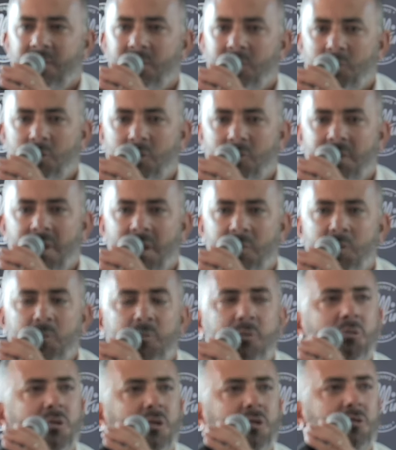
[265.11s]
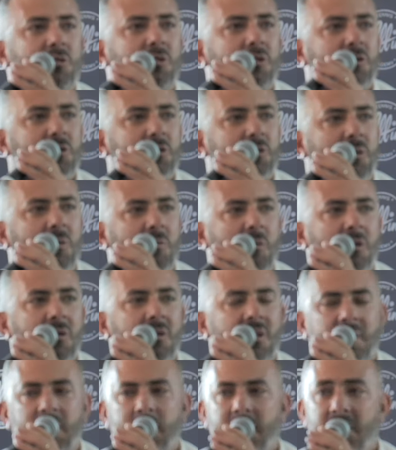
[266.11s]
Donc on est un peu plus costaud que ce qu'on
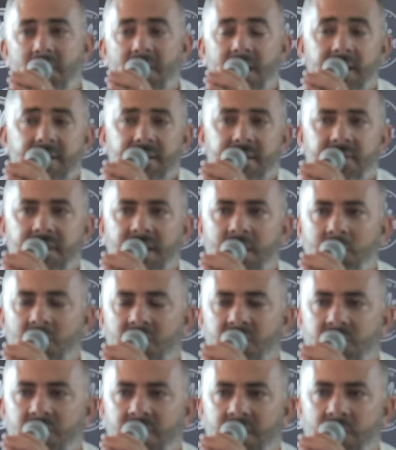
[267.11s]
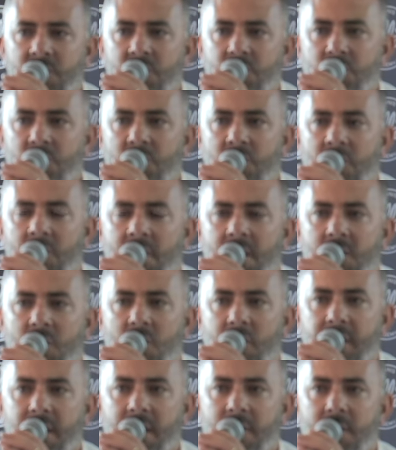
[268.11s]
entre, mais voilà, c'est évidemment c'est une aventure euh,
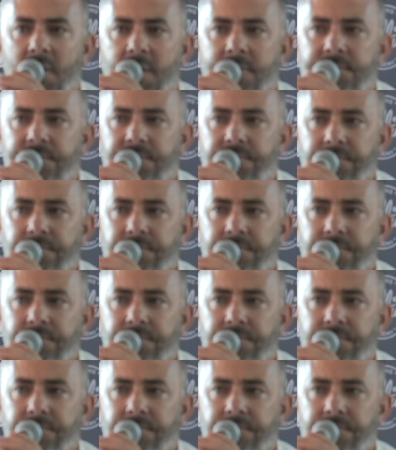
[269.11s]
incroyable.